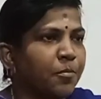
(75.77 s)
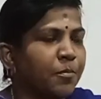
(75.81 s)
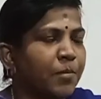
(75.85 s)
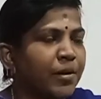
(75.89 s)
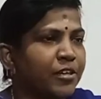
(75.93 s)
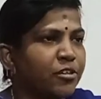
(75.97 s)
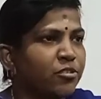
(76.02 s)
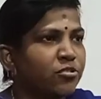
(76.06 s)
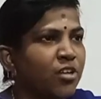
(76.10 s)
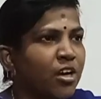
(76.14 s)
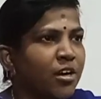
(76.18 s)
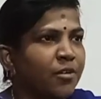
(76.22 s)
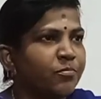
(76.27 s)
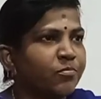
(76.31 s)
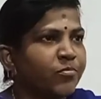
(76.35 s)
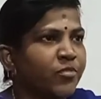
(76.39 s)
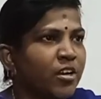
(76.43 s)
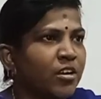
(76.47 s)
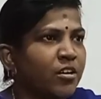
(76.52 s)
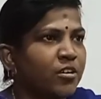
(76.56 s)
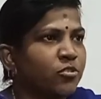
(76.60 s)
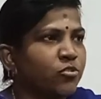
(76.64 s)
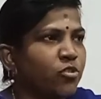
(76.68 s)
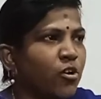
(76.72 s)
மட்டும்தான்
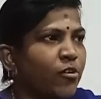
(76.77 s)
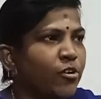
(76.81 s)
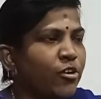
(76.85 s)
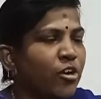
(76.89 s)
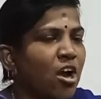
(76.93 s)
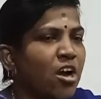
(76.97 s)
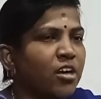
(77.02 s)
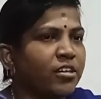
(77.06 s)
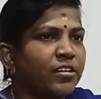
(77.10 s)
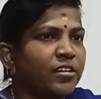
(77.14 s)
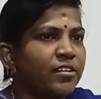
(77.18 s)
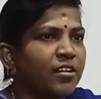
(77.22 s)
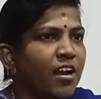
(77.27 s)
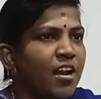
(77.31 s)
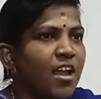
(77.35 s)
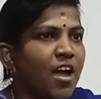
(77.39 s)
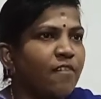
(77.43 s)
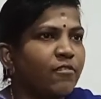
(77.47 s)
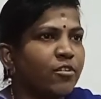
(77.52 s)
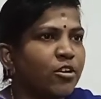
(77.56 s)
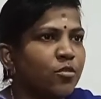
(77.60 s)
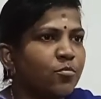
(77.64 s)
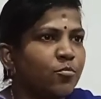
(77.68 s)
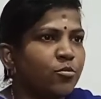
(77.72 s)
ஸோ அவர் டாக்டர்னால
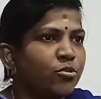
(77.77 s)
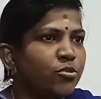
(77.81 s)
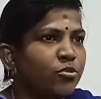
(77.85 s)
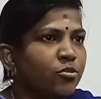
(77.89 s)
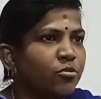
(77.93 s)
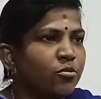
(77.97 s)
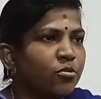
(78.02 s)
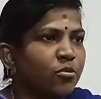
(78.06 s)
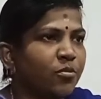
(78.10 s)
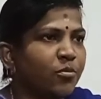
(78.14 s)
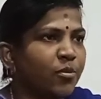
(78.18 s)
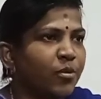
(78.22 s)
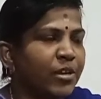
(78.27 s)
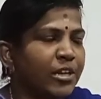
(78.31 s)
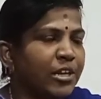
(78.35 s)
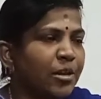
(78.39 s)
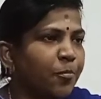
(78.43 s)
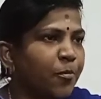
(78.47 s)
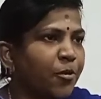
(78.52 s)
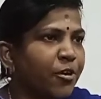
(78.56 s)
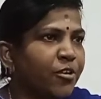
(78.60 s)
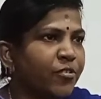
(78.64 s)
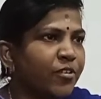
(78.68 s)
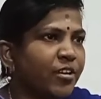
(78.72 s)
அவருக்கு மட்டும்
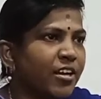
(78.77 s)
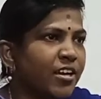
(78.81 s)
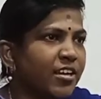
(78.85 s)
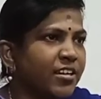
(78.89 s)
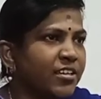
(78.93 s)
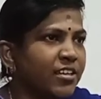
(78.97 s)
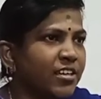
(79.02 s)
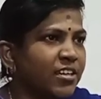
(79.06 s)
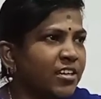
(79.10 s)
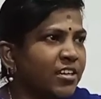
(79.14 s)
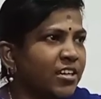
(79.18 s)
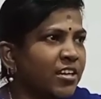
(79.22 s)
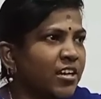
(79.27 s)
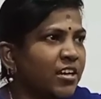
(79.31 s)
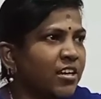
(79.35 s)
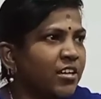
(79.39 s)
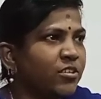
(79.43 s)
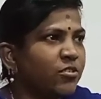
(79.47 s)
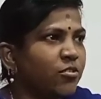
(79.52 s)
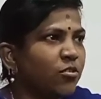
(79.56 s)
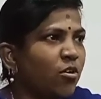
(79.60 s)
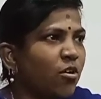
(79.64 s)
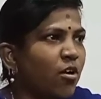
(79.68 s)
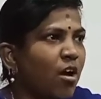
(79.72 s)
வெளியில் போயிட்டு வராரு
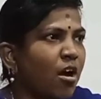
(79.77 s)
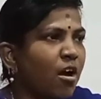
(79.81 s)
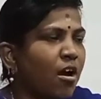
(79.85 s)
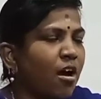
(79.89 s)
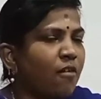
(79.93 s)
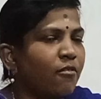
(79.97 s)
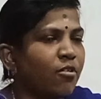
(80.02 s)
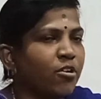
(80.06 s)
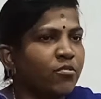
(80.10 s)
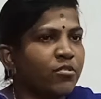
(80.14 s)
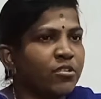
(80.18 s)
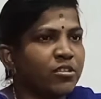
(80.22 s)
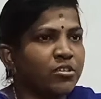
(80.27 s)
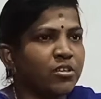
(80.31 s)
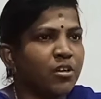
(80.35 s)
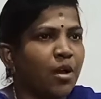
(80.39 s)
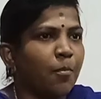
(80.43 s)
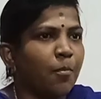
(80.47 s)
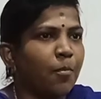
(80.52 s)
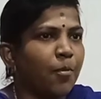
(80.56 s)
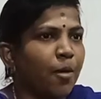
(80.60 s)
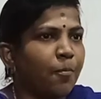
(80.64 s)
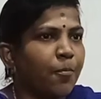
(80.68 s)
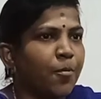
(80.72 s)
ஸோ அவரும் வந்து
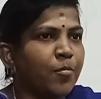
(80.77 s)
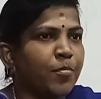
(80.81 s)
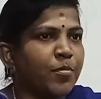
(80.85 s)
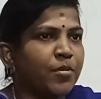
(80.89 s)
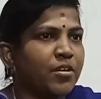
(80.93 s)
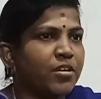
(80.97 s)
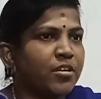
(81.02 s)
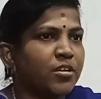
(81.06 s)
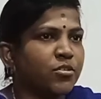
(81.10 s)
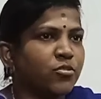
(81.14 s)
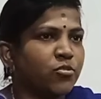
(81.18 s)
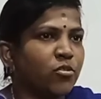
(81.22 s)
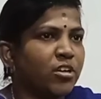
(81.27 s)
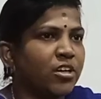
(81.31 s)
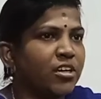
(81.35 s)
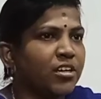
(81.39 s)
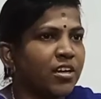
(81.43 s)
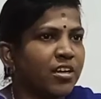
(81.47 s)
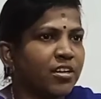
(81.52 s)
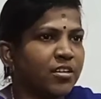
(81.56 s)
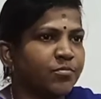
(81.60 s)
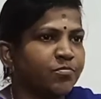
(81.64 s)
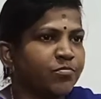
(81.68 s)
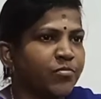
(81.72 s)
அப்பப்போ
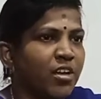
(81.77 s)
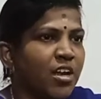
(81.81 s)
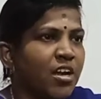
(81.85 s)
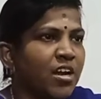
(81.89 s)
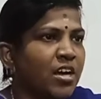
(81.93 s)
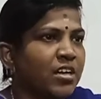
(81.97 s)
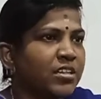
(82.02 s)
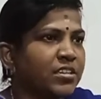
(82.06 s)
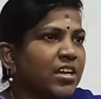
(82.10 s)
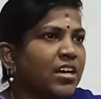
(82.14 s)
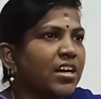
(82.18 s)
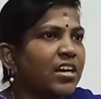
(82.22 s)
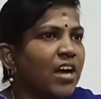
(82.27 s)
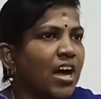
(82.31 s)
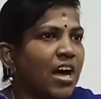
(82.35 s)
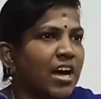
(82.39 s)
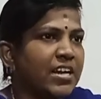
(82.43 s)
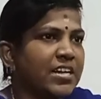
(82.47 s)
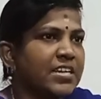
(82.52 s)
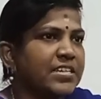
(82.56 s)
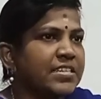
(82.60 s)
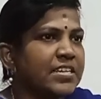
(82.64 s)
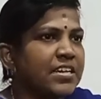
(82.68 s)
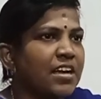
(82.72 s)
சொல்லிக்கிறாரு இந்த
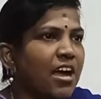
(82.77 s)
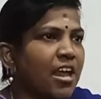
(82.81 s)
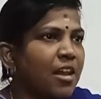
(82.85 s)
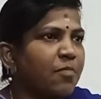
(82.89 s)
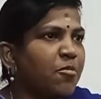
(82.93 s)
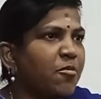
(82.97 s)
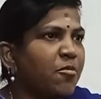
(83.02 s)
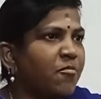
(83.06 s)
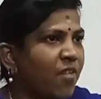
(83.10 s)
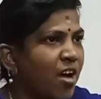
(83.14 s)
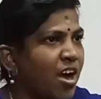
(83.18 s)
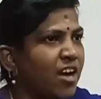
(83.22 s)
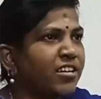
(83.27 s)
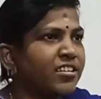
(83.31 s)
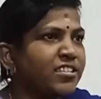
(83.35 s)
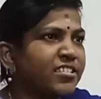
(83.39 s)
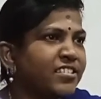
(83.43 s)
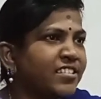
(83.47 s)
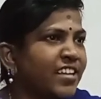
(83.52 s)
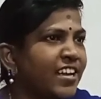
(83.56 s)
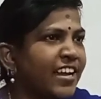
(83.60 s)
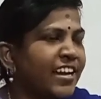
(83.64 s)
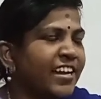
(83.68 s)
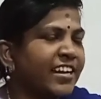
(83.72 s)
அரசிக்கு ஆல்பம்
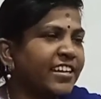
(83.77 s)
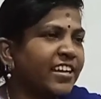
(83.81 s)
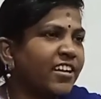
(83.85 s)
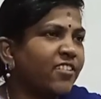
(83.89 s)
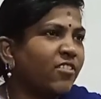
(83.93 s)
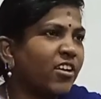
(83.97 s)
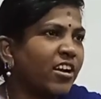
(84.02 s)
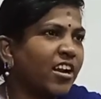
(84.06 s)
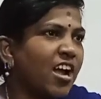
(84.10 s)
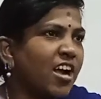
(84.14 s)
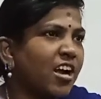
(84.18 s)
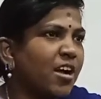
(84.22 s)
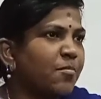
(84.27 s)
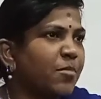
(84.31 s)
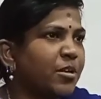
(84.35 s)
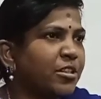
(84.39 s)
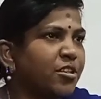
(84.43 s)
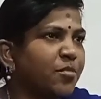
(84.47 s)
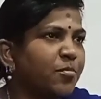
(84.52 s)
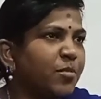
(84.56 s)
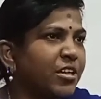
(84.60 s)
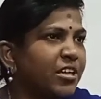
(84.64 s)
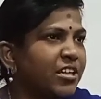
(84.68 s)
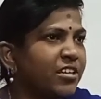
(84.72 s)
வாங்குறதுக்கு தான் எங்கிட்ட வராங்க
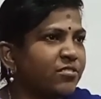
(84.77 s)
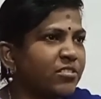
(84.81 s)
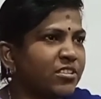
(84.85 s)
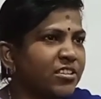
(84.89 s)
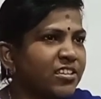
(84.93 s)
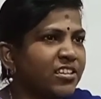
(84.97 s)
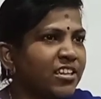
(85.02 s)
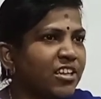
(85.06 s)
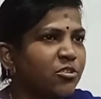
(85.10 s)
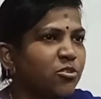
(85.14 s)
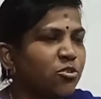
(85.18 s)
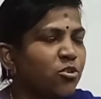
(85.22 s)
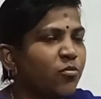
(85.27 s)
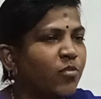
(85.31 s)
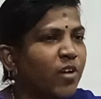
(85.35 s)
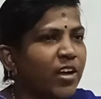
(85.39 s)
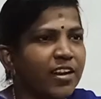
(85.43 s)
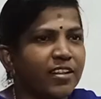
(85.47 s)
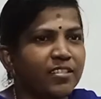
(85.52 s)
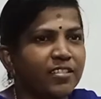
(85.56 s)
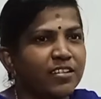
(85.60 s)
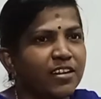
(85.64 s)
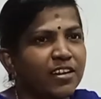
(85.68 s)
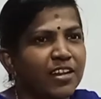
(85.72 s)
மற்றபடிக்கு வந்து எதுக்கும்
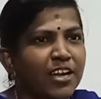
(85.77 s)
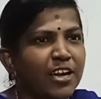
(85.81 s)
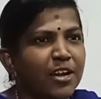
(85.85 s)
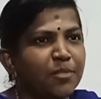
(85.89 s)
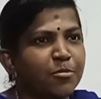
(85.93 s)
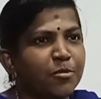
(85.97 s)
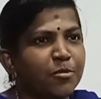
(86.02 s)
வர்றதில்ல